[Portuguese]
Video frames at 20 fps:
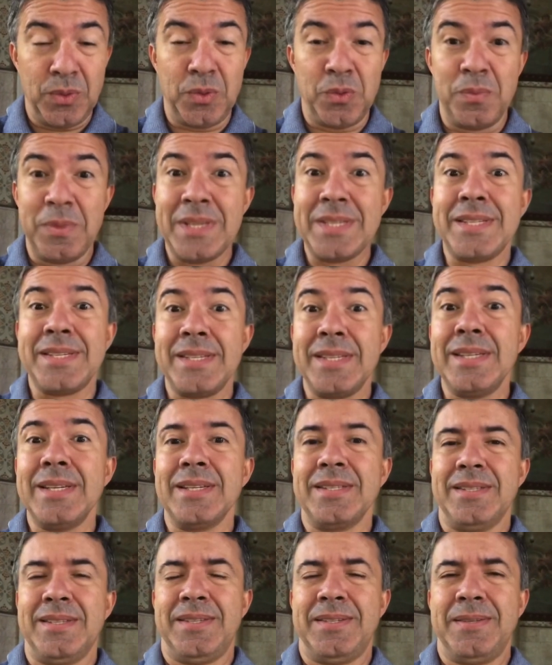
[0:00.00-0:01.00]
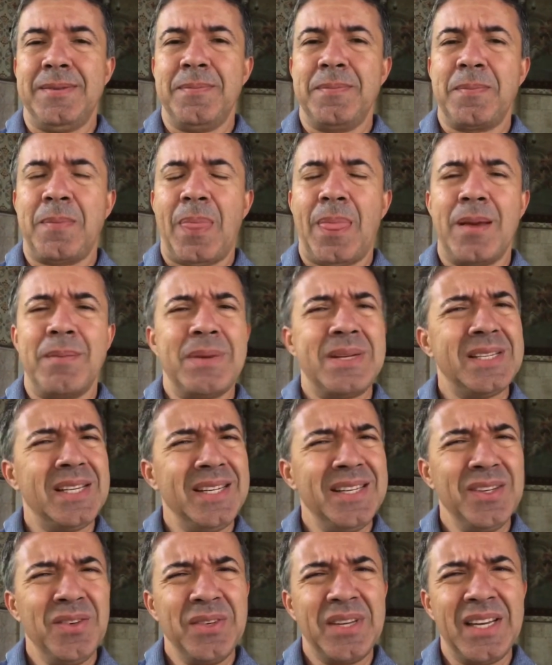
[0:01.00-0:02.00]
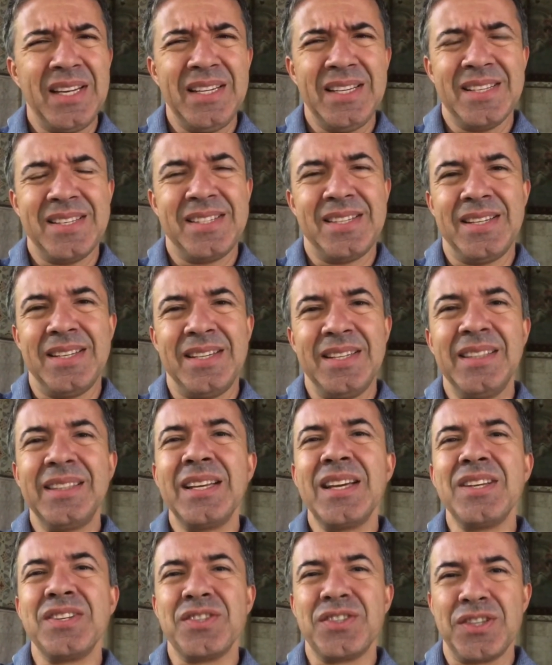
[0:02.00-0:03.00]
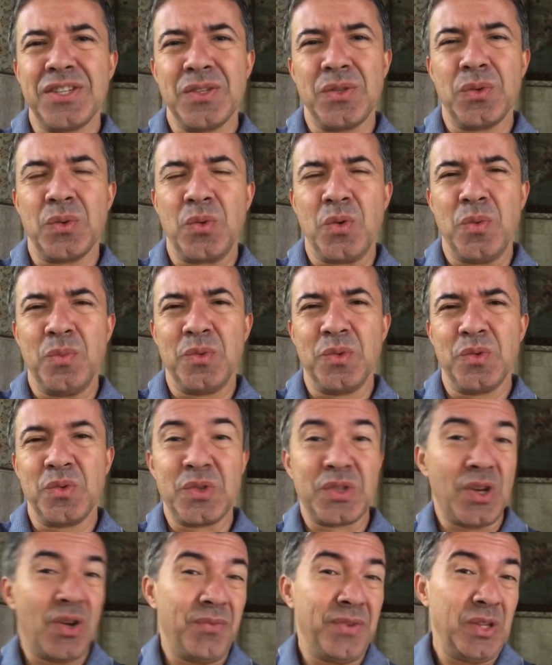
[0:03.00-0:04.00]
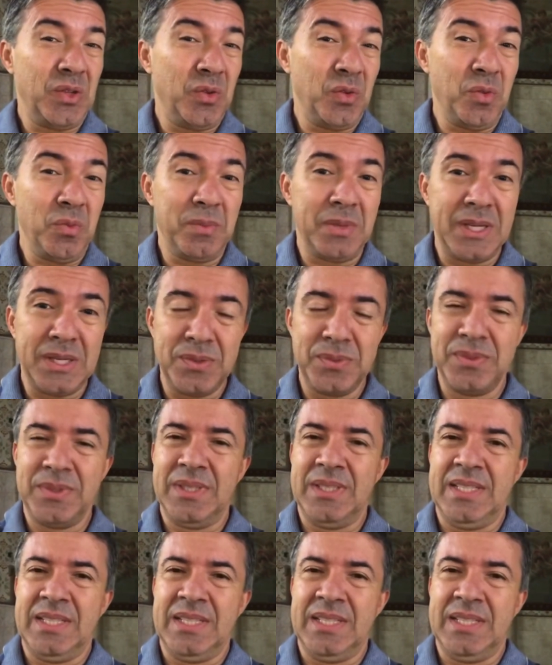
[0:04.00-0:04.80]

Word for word: o Messias, mas ele não queria ser entendido como um Salvador humano.